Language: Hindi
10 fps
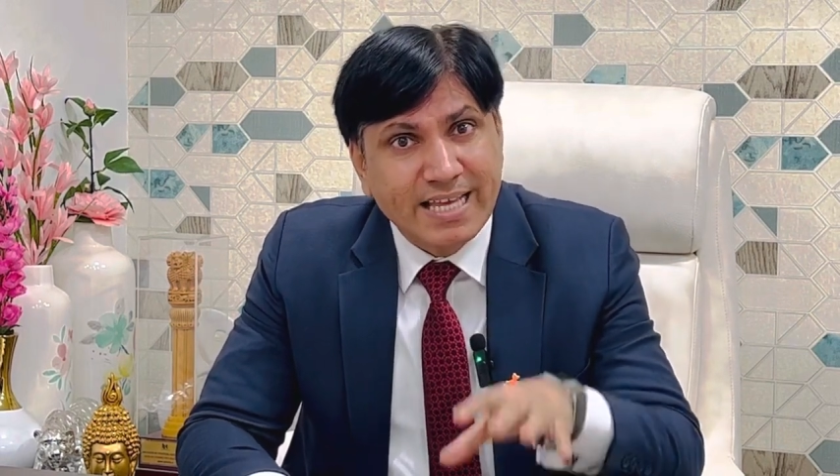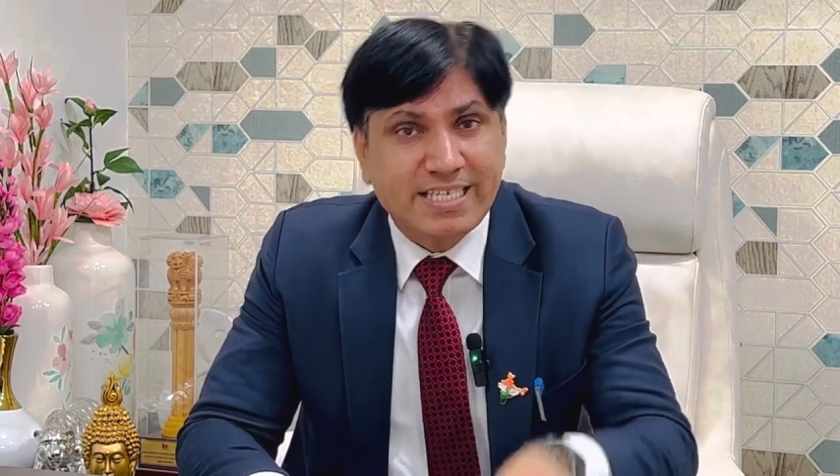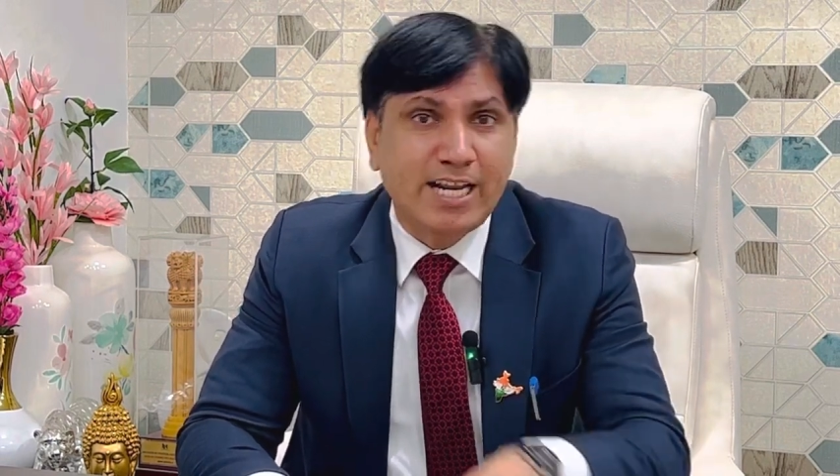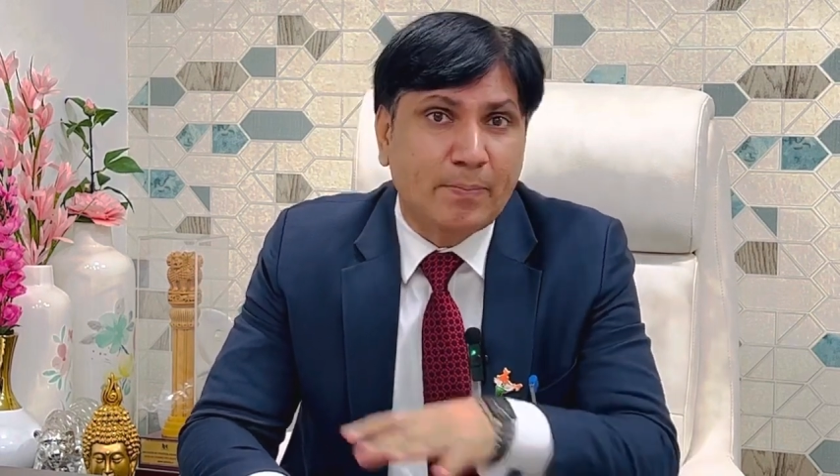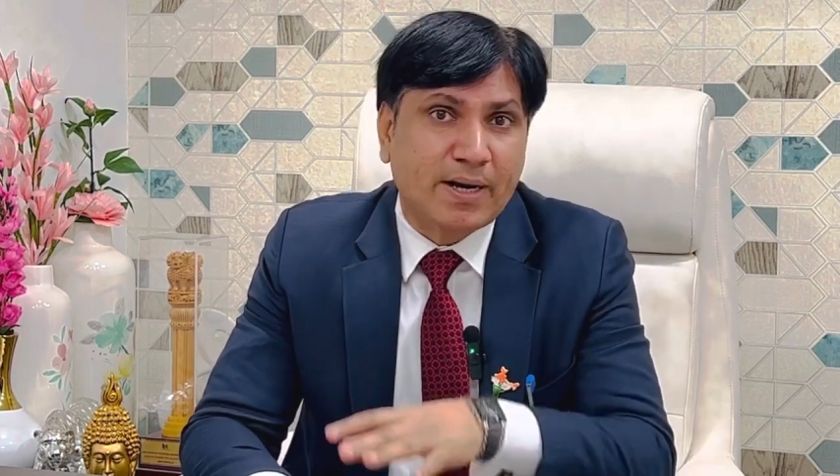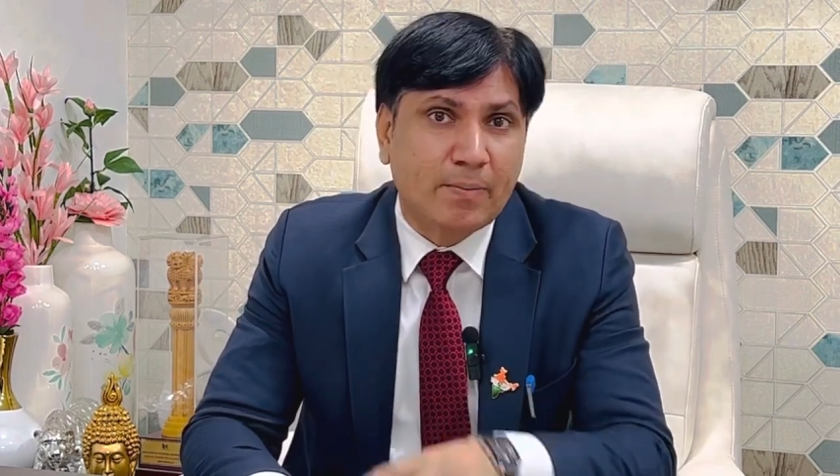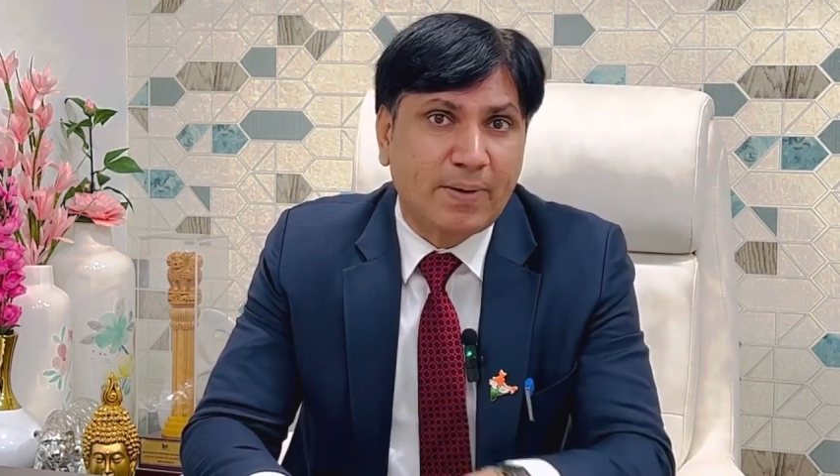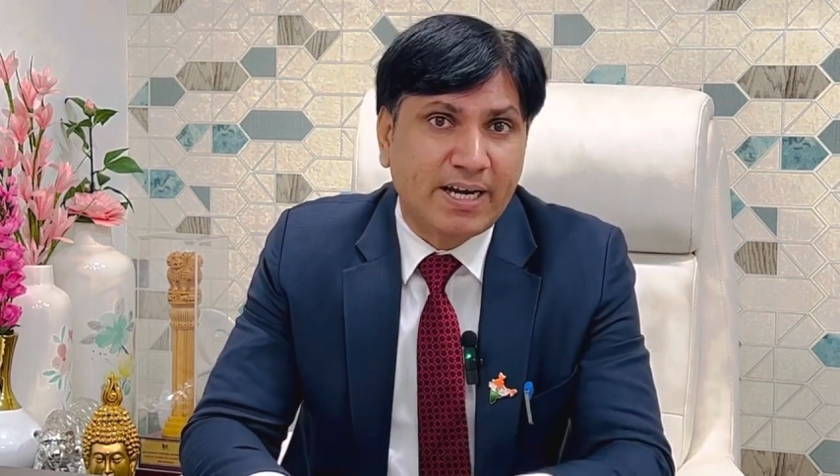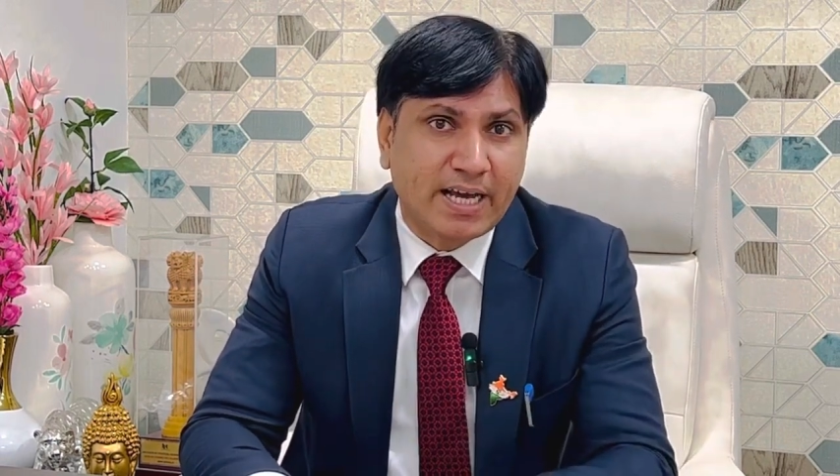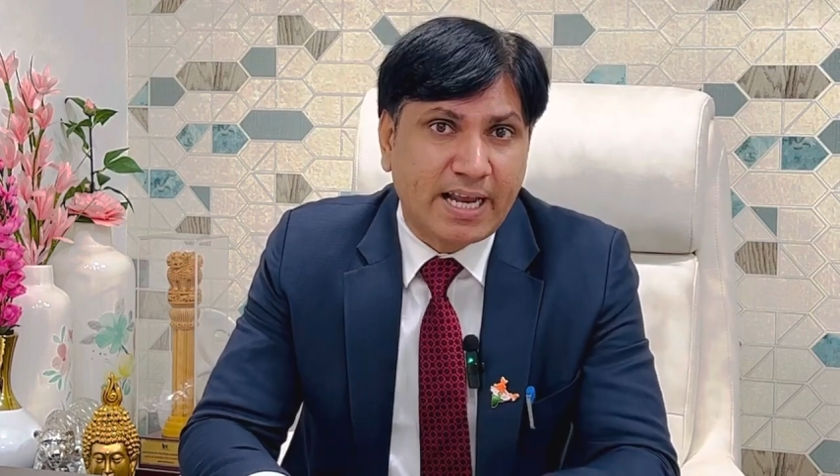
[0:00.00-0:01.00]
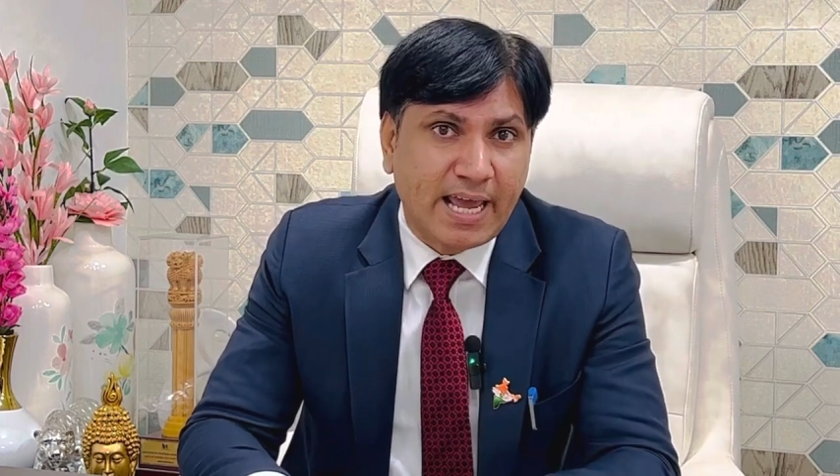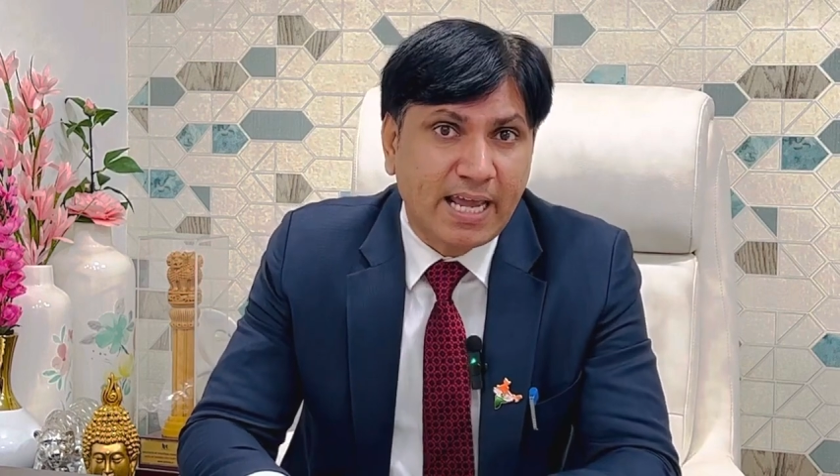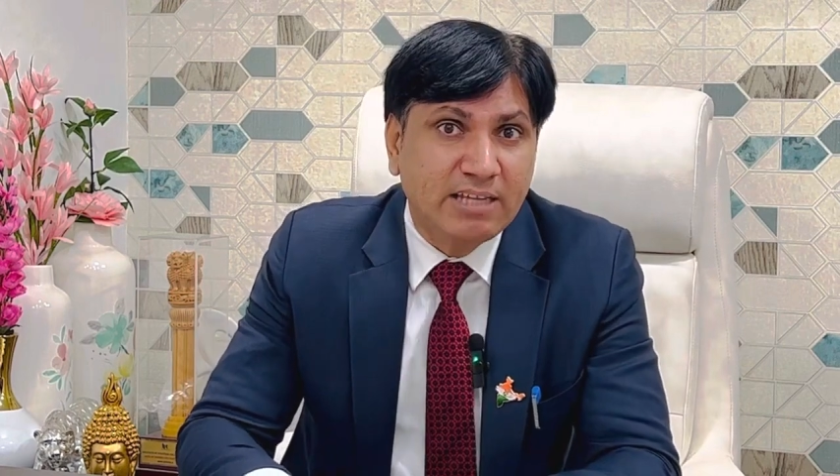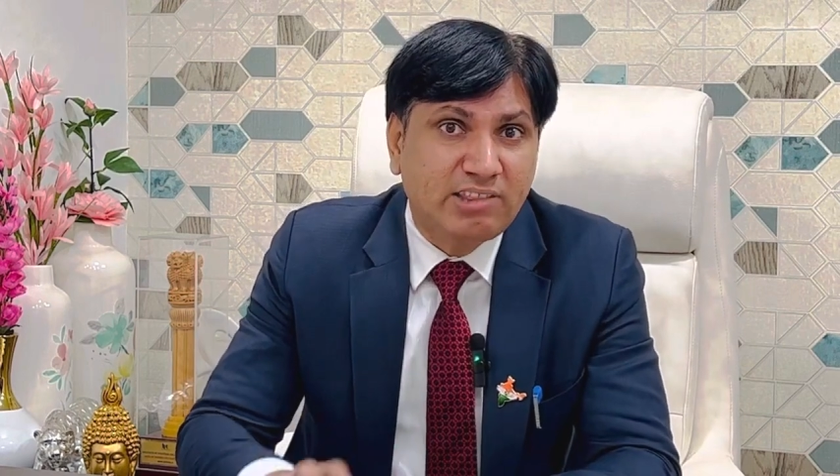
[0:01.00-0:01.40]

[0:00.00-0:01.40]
इस लिंक पर कंप्लेंट करिए